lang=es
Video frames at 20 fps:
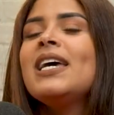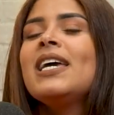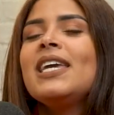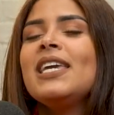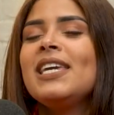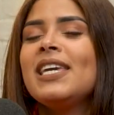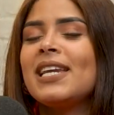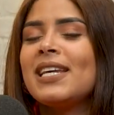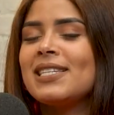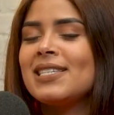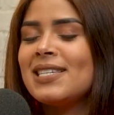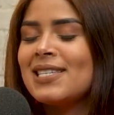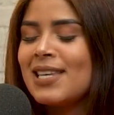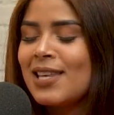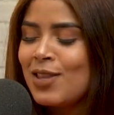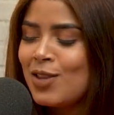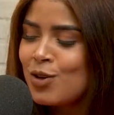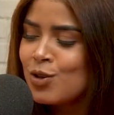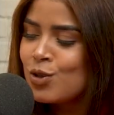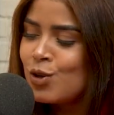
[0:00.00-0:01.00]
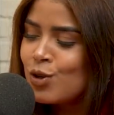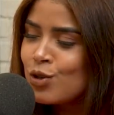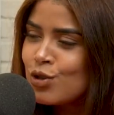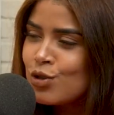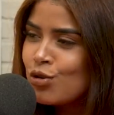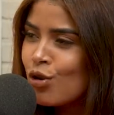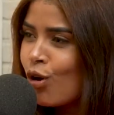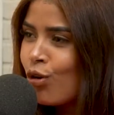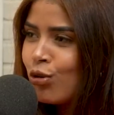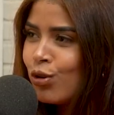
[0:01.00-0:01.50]
y gracias a Dios los
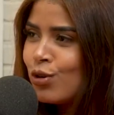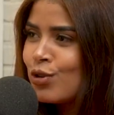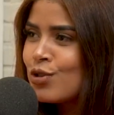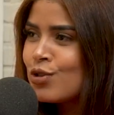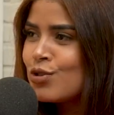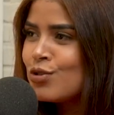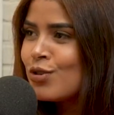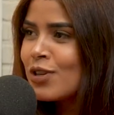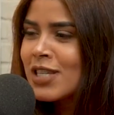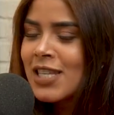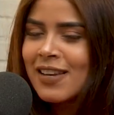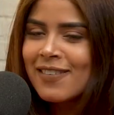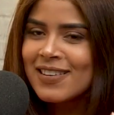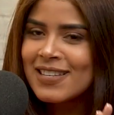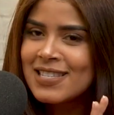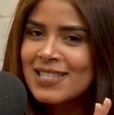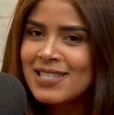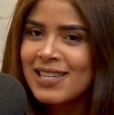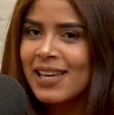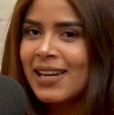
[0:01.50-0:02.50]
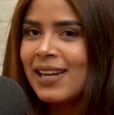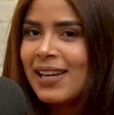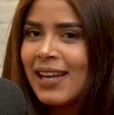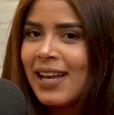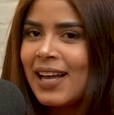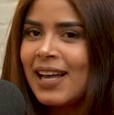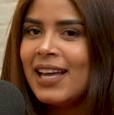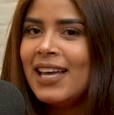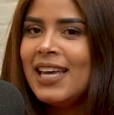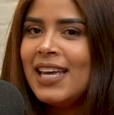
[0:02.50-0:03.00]
nódulos no estaban
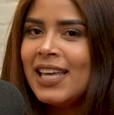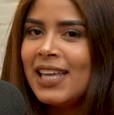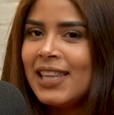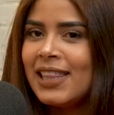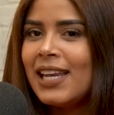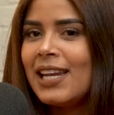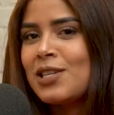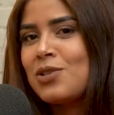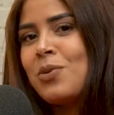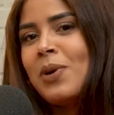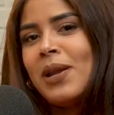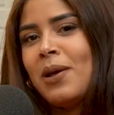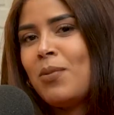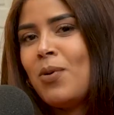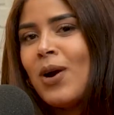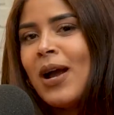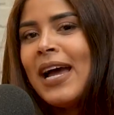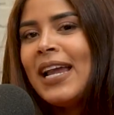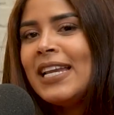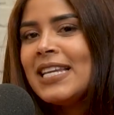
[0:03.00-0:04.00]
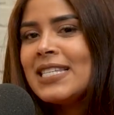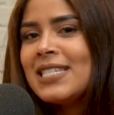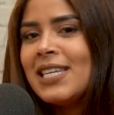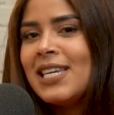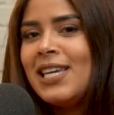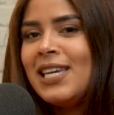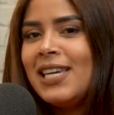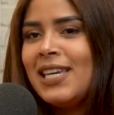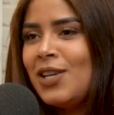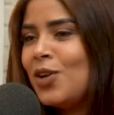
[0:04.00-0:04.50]
cerca de las cuerdas vocales
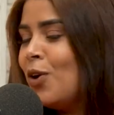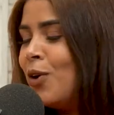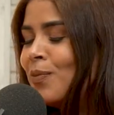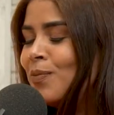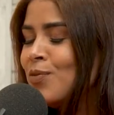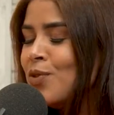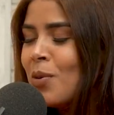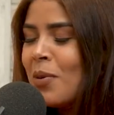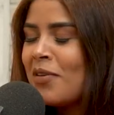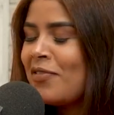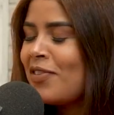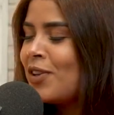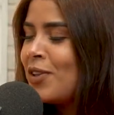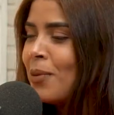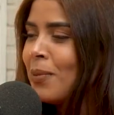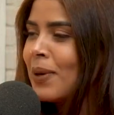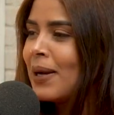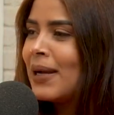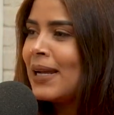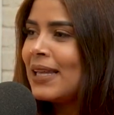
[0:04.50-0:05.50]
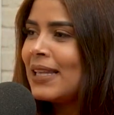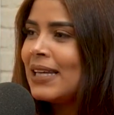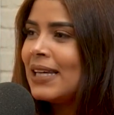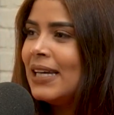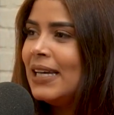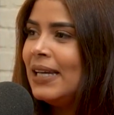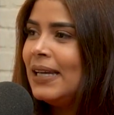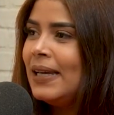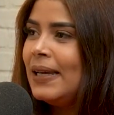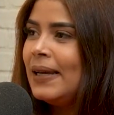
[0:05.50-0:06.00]
y no. ¿Cómo fue el proceso de
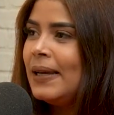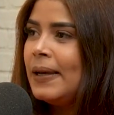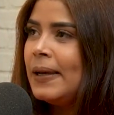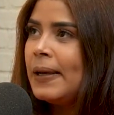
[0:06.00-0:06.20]
recuperación?